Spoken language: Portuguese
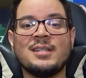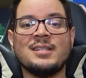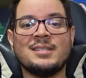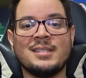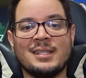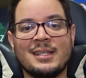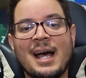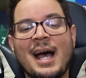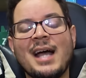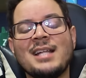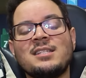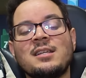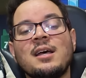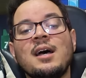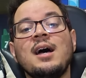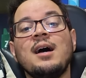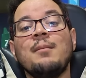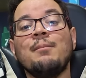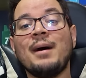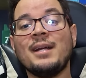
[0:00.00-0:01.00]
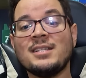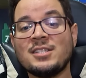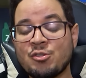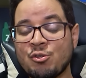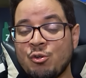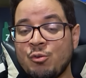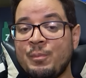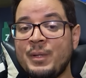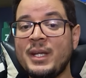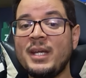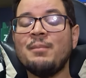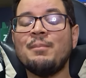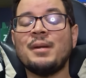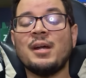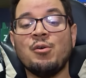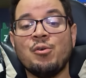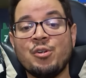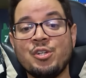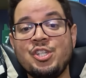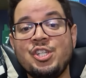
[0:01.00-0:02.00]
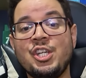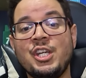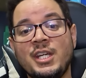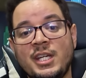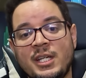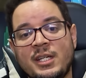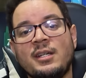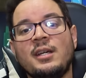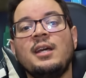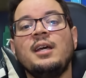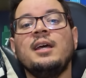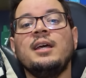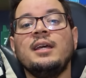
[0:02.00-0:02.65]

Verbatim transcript: das cidades para descobrir para onde ir.